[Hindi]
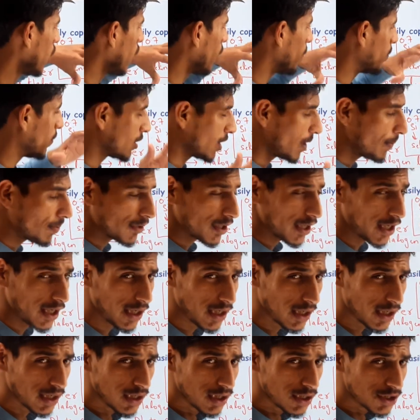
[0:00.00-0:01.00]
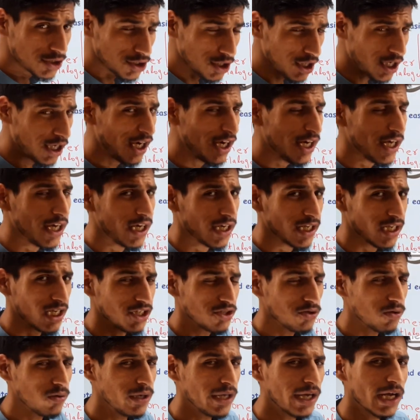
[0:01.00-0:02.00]
मतलब के शेडेड एरिया
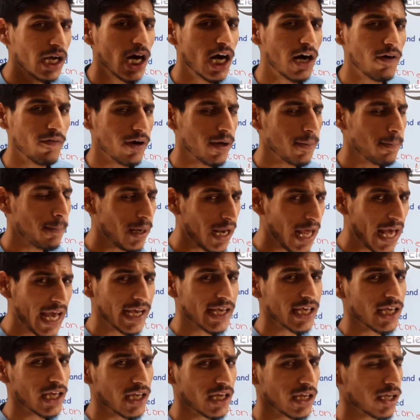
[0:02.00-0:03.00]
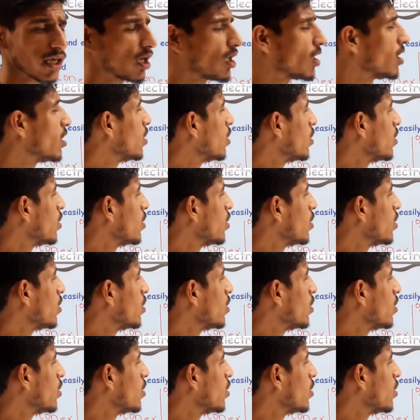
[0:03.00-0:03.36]
जो लिखा हुआ है ब्लैक एरिया